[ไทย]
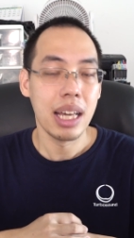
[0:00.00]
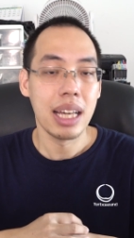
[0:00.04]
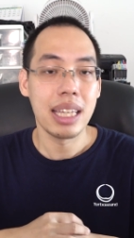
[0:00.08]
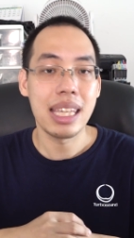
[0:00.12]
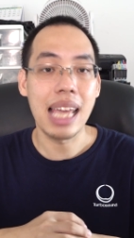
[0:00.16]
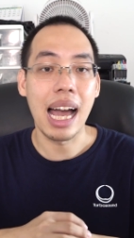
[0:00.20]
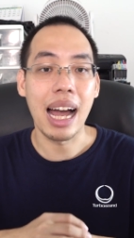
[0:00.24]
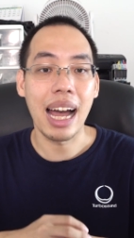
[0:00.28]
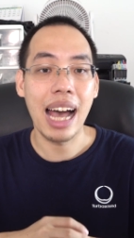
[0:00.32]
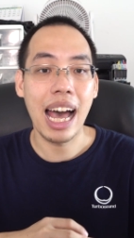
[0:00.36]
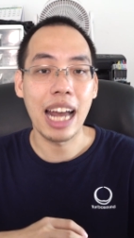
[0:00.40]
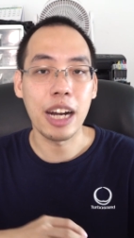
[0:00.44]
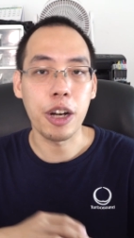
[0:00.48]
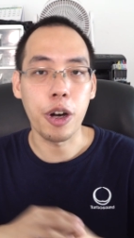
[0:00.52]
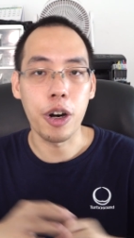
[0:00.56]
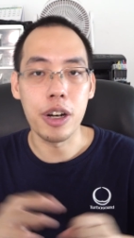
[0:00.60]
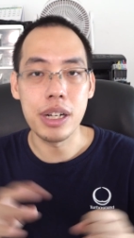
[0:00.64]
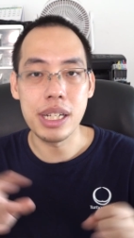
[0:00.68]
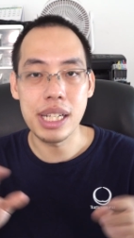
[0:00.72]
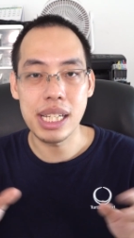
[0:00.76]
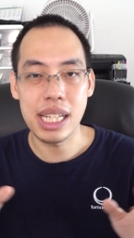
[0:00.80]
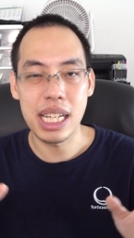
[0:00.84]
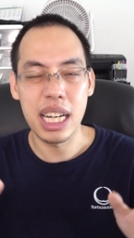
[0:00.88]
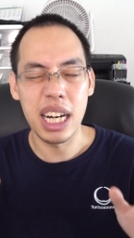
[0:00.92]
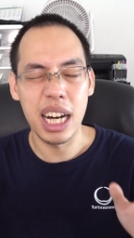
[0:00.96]
อย่างงานคอน
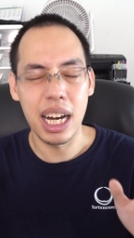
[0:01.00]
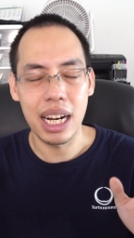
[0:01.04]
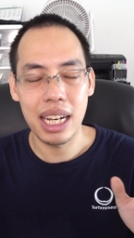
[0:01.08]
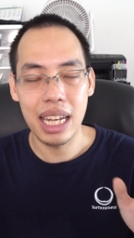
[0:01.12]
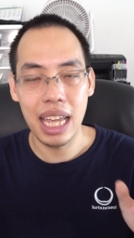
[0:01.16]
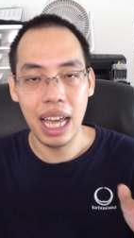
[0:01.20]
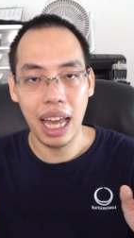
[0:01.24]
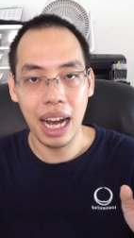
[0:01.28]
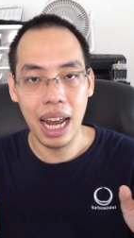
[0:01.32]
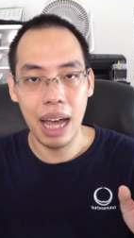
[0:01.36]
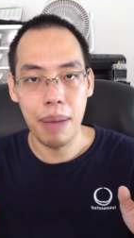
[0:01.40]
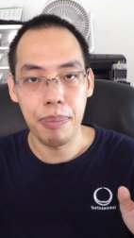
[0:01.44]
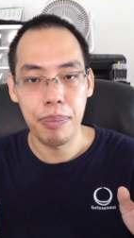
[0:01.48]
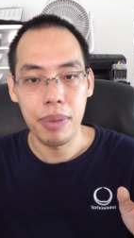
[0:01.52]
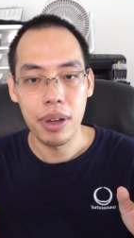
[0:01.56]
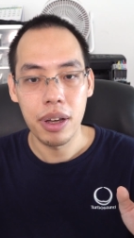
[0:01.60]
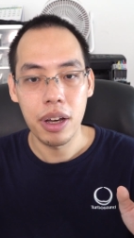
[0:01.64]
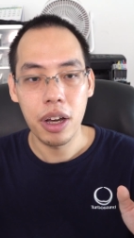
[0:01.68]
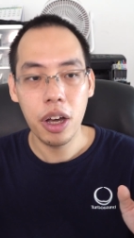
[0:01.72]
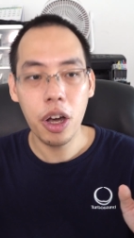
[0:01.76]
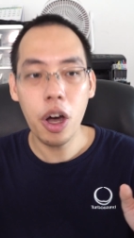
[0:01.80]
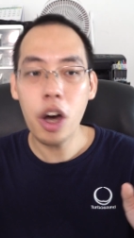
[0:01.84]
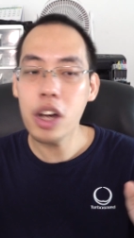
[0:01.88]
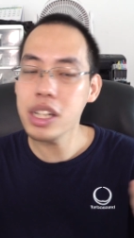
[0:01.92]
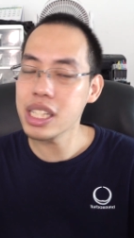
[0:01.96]
เสิร์ตเนี่ยครับ
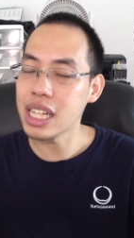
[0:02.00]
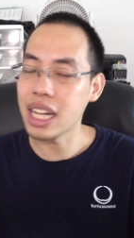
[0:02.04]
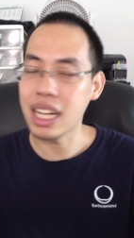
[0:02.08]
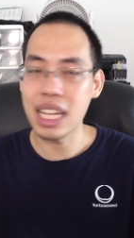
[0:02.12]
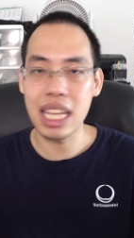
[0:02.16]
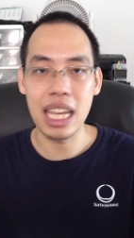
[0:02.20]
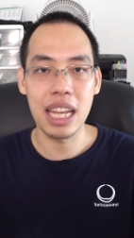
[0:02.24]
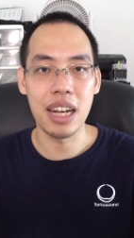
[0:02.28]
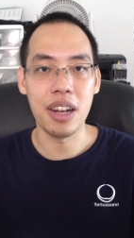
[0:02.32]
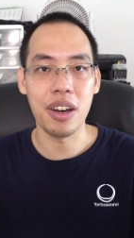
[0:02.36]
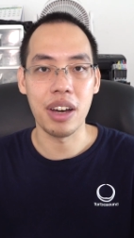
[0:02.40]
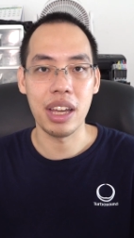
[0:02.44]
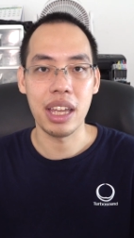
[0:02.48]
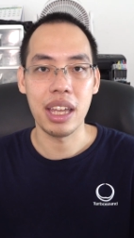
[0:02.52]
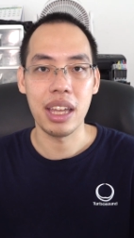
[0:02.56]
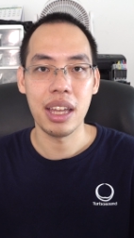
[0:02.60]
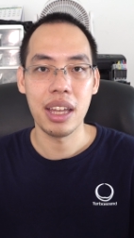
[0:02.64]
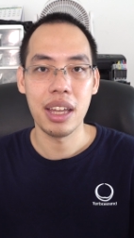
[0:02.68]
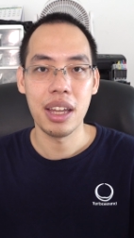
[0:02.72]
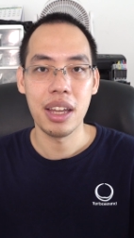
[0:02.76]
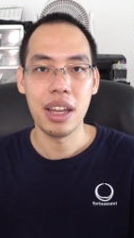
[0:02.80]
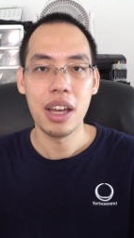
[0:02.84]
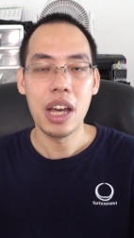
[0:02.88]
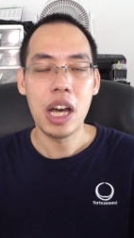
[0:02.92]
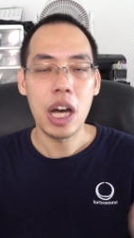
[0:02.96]
ก็จะดีหน่อย
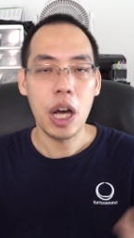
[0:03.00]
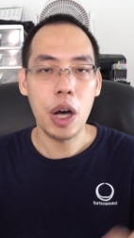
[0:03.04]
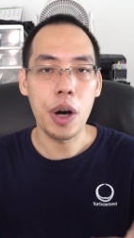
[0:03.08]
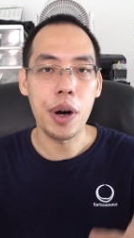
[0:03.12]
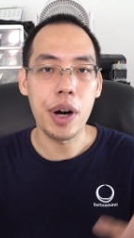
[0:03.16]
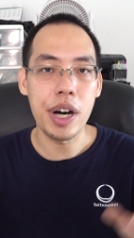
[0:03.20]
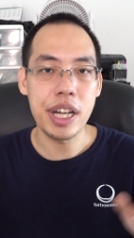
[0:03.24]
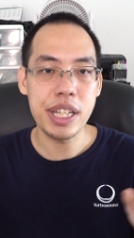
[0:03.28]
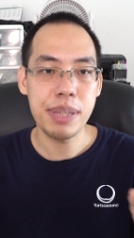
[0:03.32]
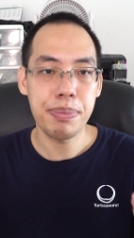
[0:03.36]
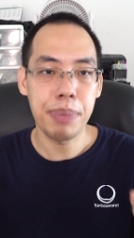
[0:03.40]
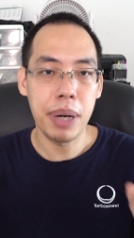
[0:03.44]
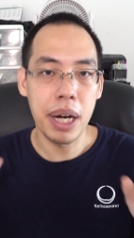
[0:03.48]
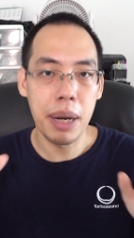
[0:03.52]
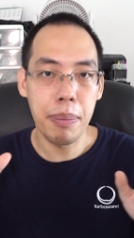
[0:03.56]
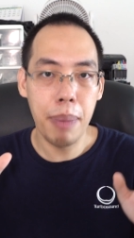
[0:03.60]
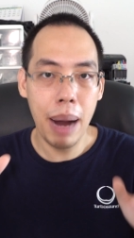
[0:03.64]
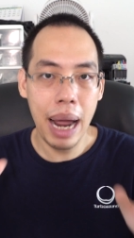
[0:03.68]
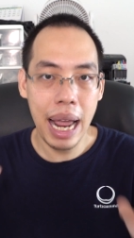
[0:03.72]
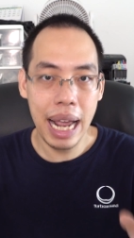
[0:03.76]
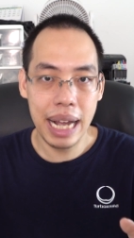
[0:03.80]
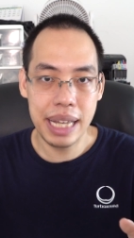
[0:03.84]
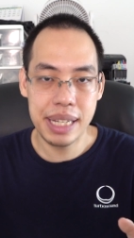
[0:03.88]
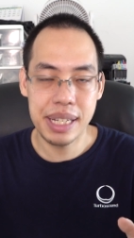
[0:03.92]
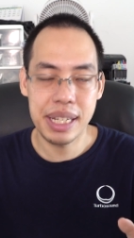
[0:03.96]
c อ s ์ per
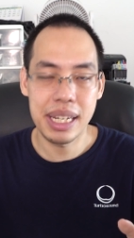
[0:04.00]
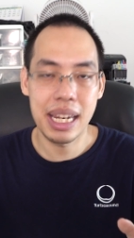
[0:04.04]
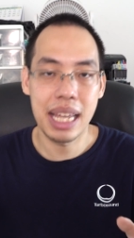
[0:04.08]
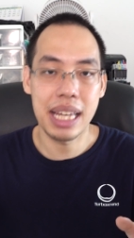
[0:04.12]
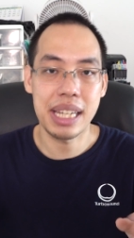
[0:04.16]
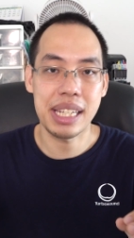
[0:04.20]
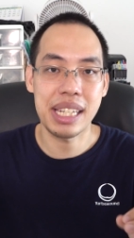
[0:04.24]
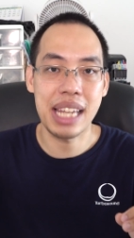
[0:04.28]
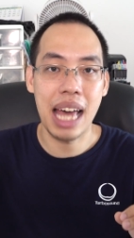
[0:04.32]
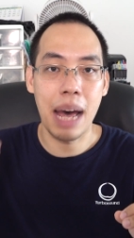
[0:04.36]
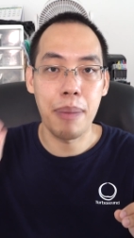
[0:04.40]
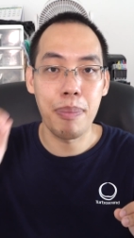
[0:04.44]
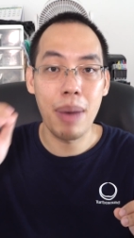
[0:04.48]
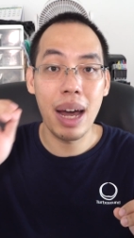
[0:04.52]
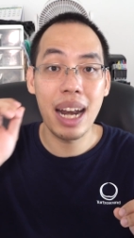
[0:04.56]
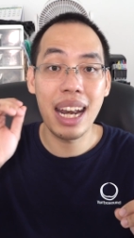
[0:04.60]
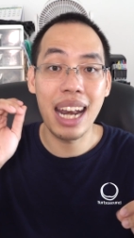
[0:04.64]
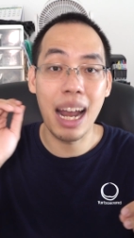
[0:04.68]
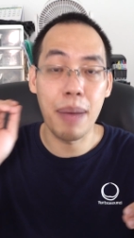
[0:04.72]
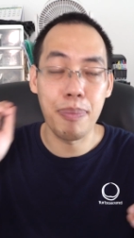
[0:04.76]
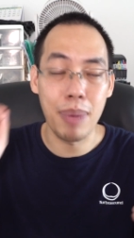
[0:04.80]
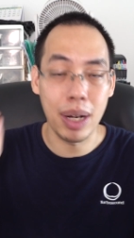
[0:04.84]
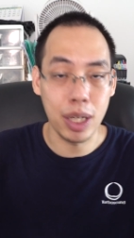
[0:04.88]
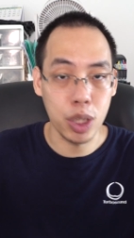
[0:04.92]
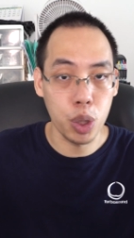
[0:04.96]
pax เนี่ย สามารถ
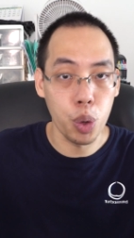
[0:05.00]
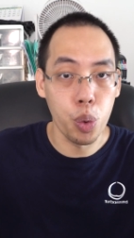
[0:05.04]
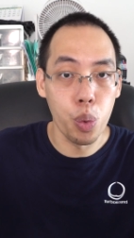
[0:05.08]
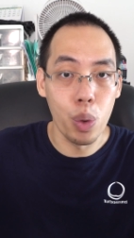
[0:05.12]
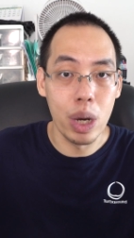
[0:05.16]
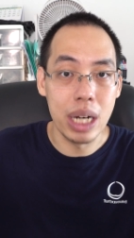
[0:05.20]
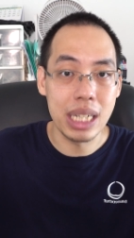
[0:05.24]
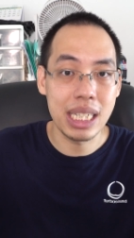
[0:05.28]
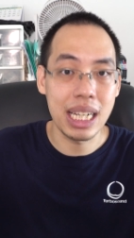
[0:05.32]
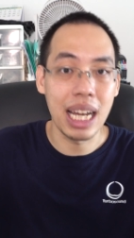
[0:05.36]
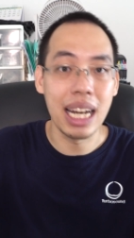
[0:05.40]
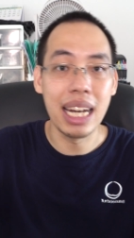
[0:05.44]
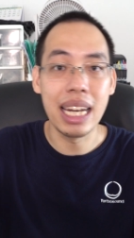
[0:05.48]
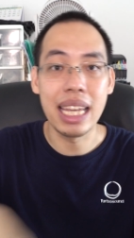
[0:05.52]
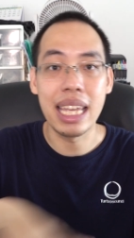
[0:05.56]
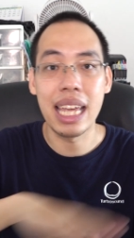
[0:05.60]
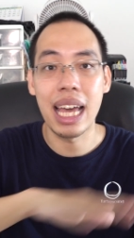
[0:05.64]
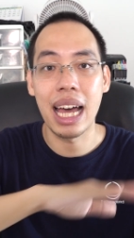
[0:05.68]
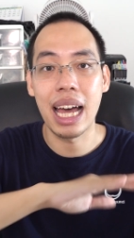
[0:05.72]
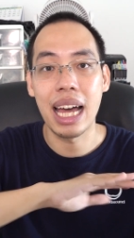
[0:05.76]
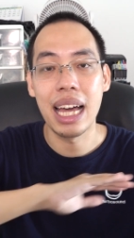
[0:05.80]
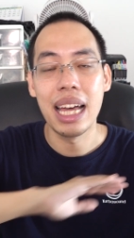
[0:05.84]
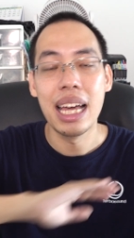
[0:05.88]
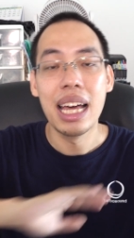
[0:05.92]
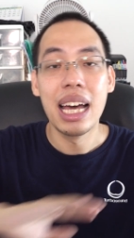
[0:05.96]
นำมาถัวเฉลี่ย
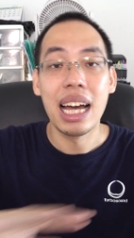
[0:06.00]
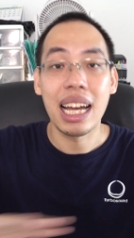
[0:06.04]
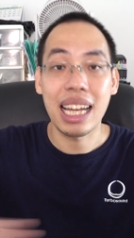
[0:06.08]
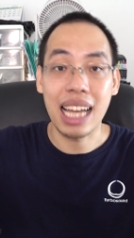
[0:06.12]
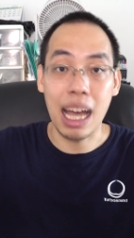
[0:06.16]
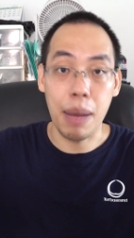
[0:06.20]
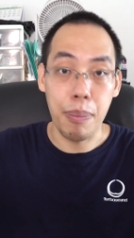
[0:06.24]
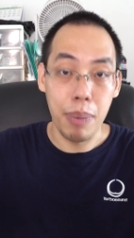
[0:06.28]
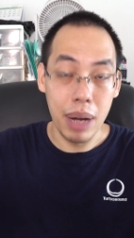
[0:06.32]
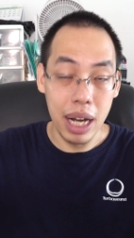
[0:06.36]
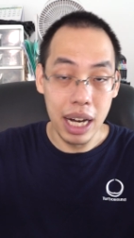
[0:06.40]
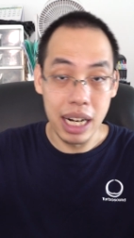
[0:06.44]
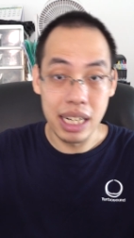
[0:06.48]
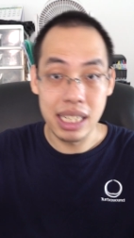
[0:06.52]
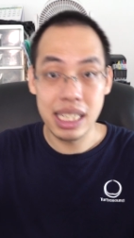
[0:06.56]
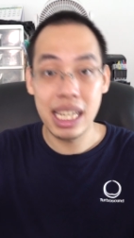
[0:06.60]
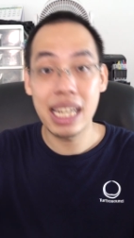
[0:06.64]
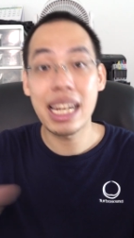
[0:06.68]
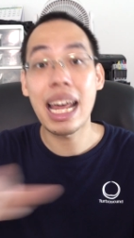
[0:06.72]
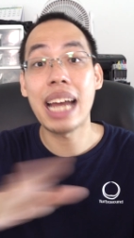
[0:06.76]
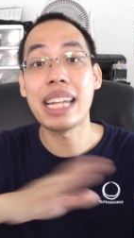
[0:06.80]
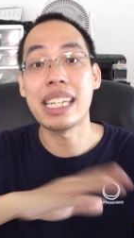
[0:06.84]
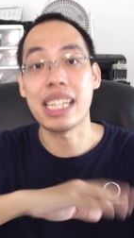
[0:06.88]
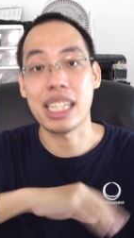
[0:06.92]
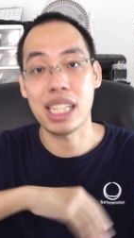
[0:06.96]
กับเงินที่
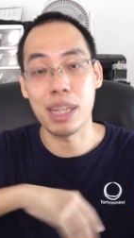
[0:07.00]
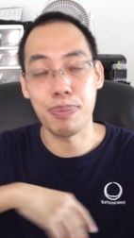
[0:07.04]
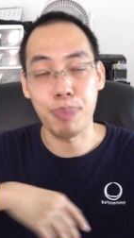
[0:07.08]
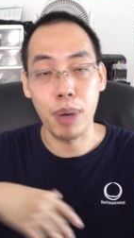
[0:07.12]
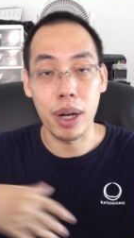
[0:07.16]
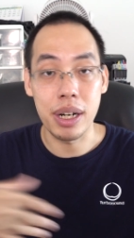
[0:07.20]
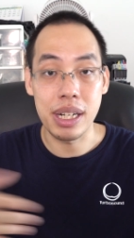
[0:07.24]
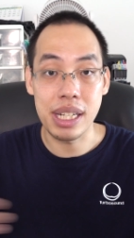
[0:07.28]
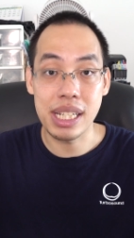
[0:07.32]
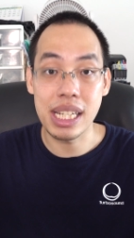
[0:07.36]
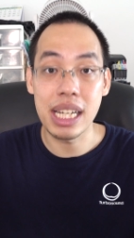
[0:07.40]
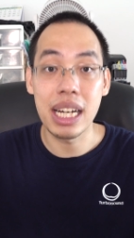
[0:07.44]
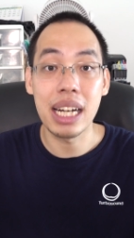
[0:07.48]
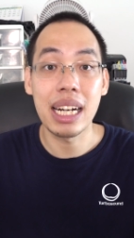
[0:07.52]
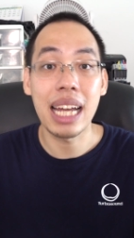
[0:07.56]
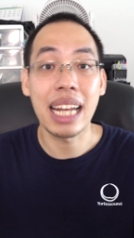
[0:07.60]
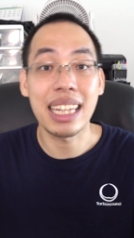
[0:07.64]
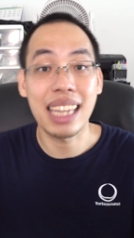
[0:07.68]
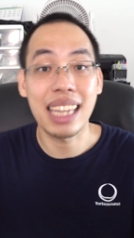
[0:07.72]
ได้จากสปอนเซอร์ ได้